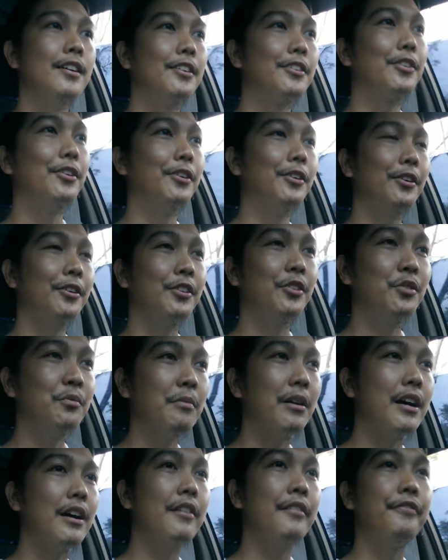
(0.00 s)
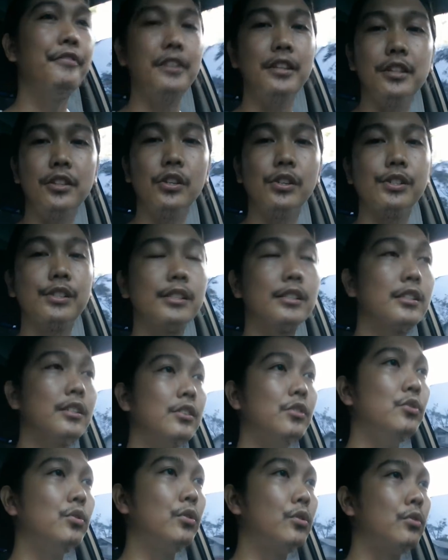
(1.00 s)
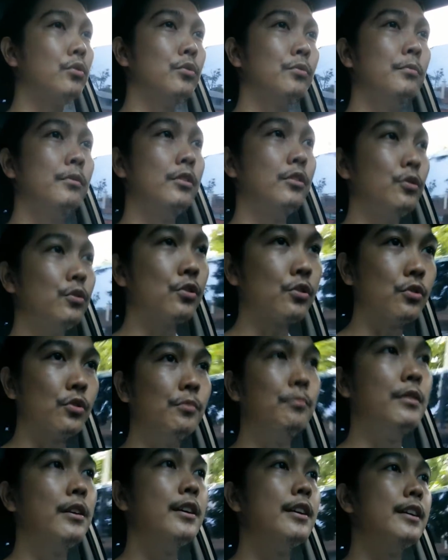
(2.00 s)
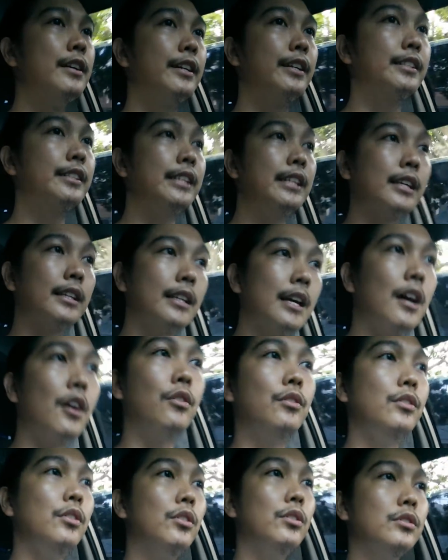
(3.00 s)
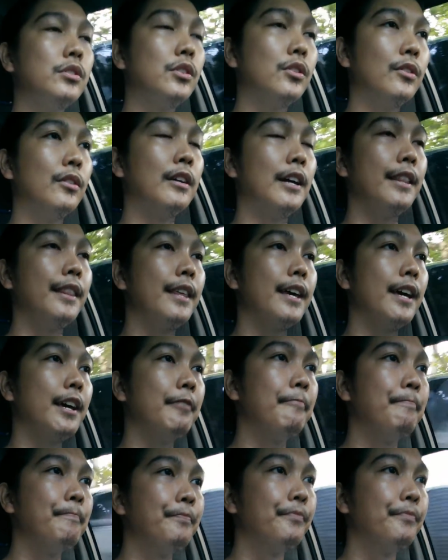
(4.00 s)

So, yung mga videos na sa YouTube, YouTube is dina-download ko and then